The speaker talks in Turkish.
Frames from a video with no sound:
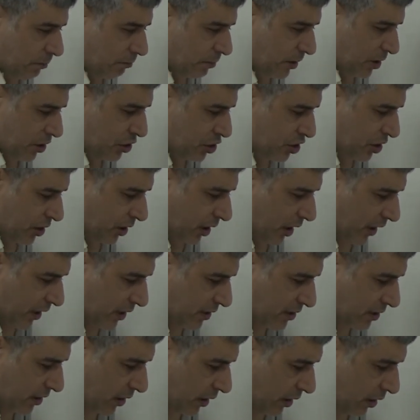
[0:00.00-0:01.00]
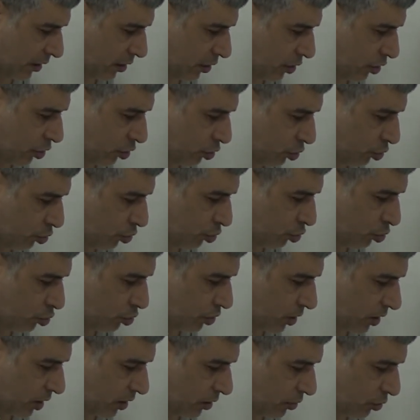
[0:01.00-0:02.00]
Birincinin karesi
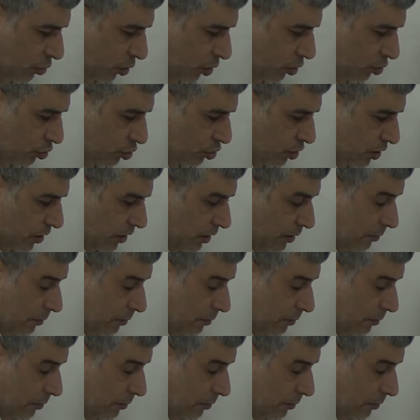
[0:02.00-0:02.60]
144.